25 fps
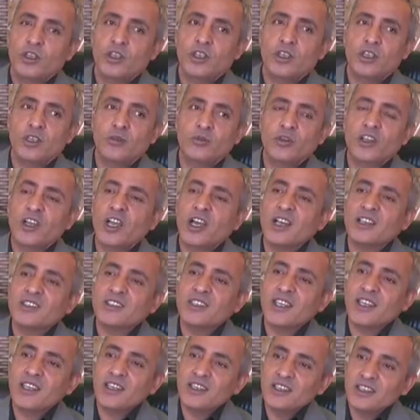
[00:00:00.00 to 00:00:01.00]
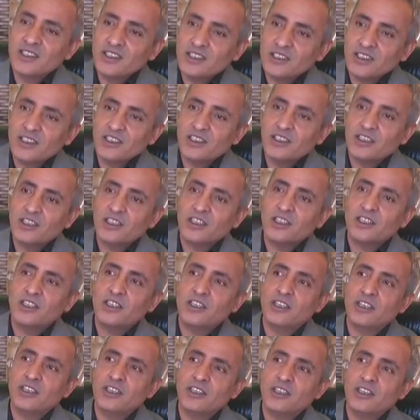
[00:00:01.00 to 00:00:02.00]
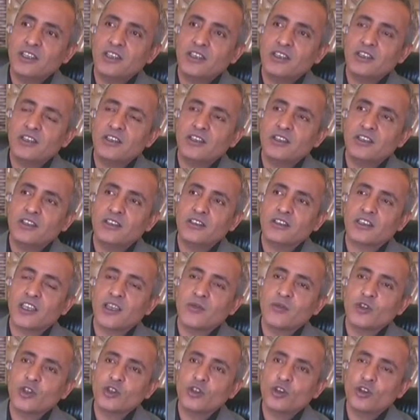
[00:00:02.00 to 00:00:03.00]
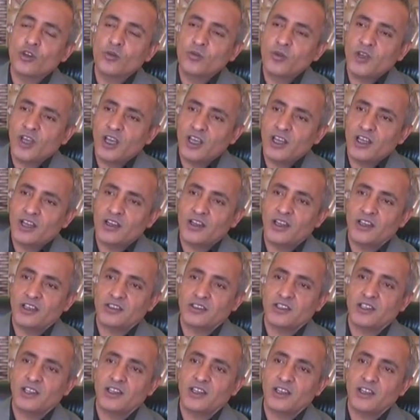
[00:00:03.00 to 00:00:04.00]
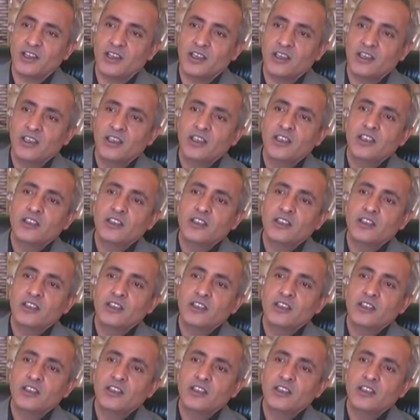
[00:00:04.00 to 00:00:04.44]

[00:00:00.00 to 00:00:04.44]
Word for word: Ee, bir kanserin e, kemoterapi alan hastalara